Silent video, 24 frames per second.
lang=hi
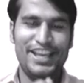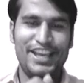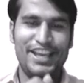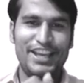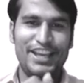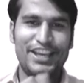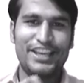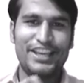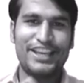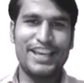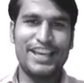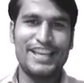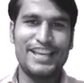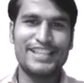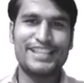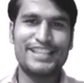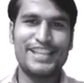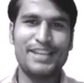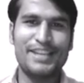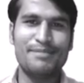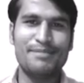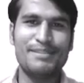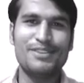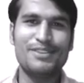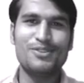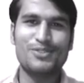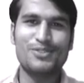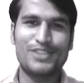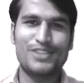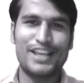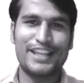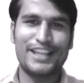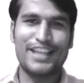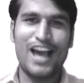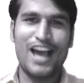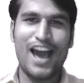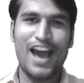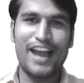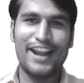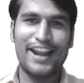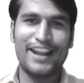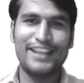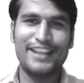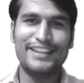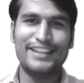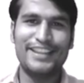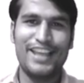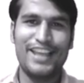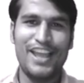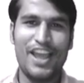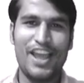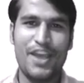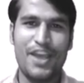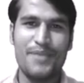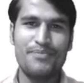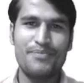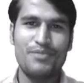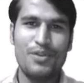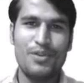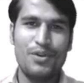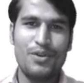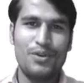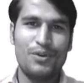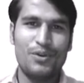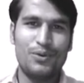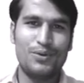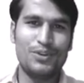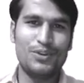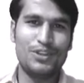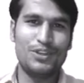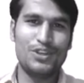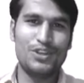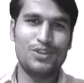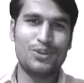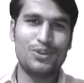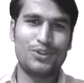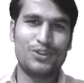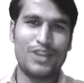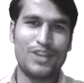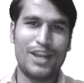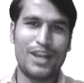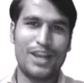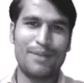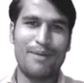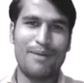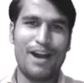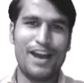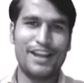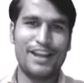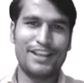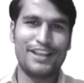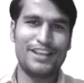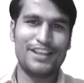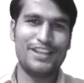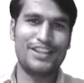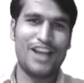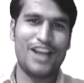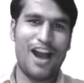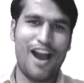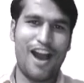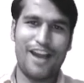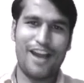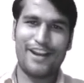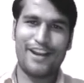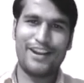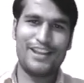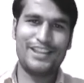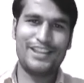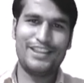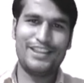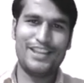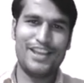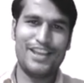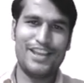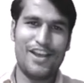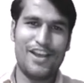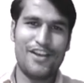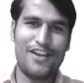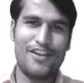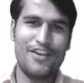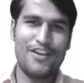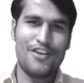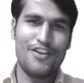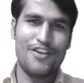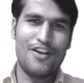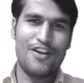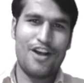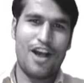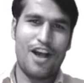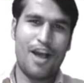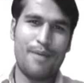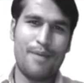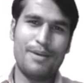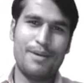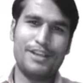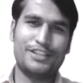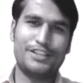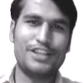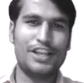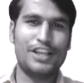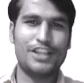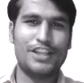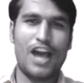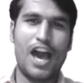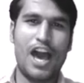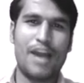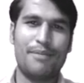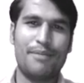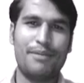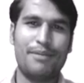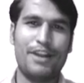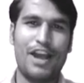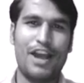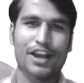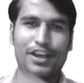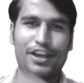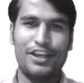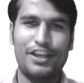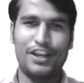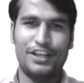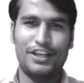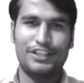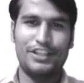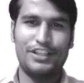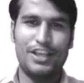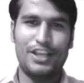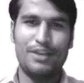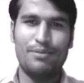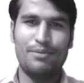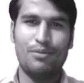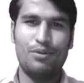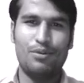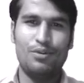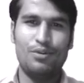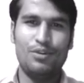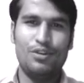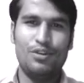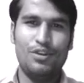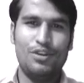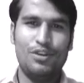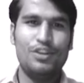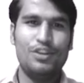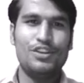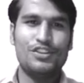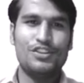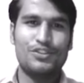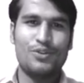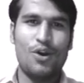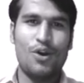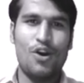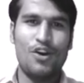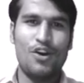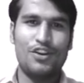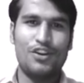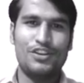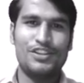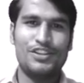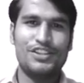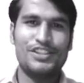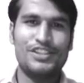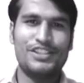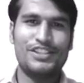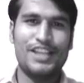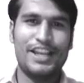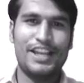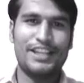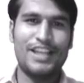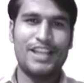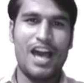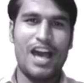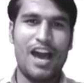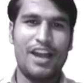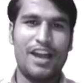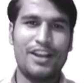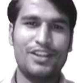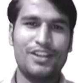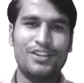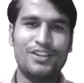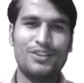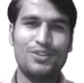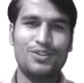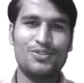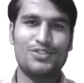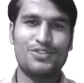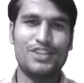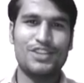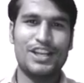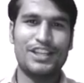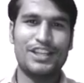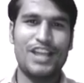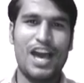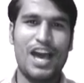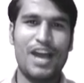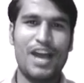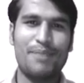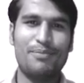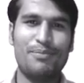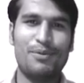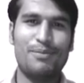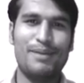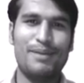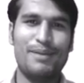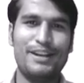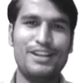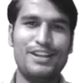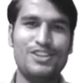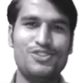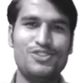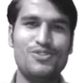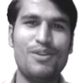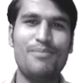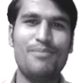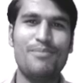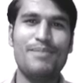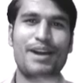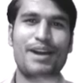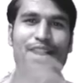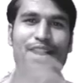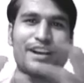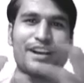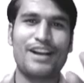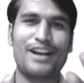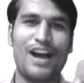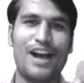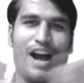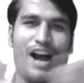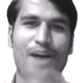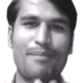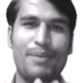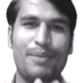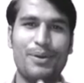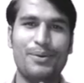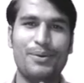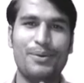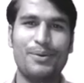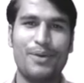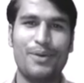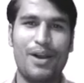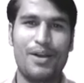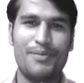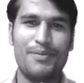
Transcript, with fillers: केसरी में जो सरदार रहते हैं उनकी जो तलवार की धार रहती है हमेशा धार बना के रखते हैं वो कौन सरदार तो सरदारपुर वन्य जीव अभ्यारण्य कहाँ पर होगा